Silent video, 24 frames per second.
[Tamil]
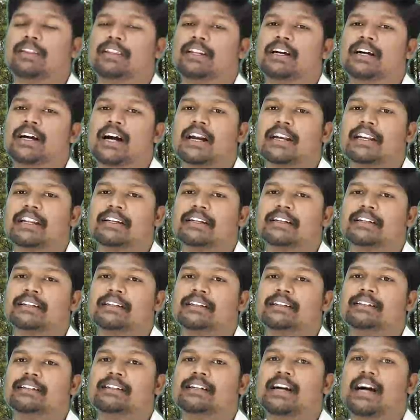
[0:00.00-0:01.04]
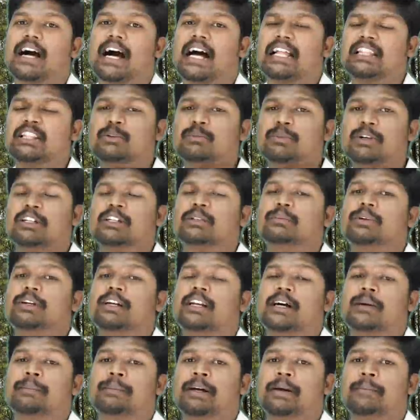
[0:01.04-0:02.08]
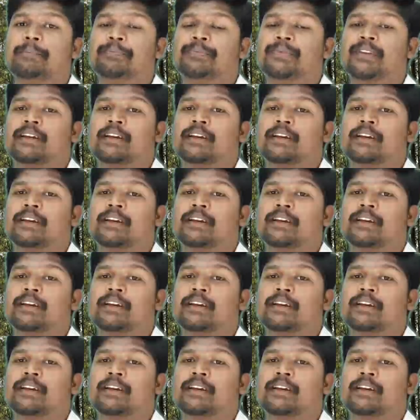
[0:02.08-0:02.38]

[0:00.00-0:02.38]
அதில் காட்டியிருக்கு அது மட்டும் இல்லாமல்